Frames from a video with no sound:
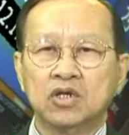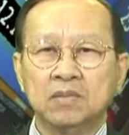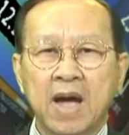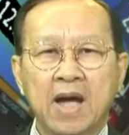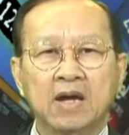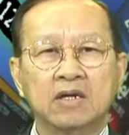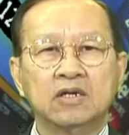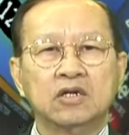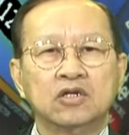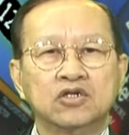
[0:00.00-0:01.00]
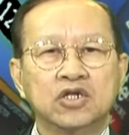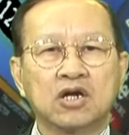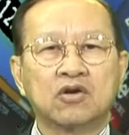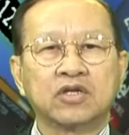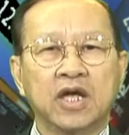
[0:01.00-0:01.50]
Thứ ba,
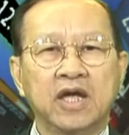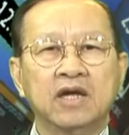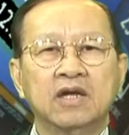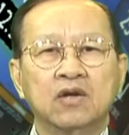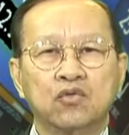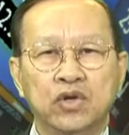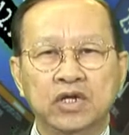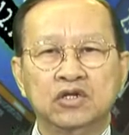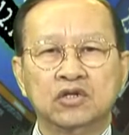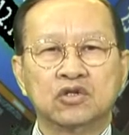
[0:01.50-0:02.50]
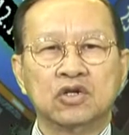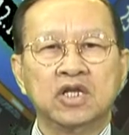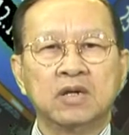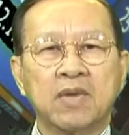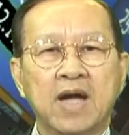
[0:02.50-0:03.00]
rất có thể Quỹ Dự trữ
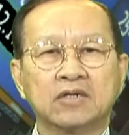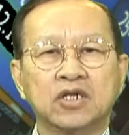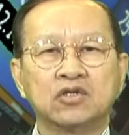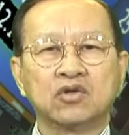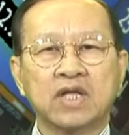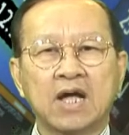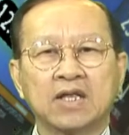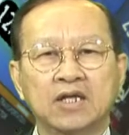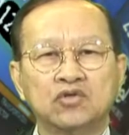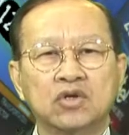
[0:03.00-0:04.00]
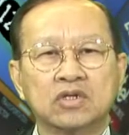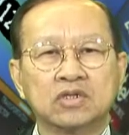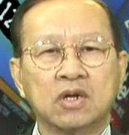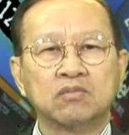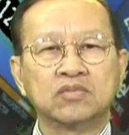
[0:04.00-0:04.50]
Liên bang sẽ cho tăng lãi suất
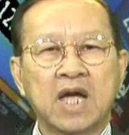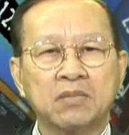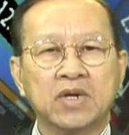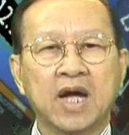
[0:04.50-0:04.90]
trong tháng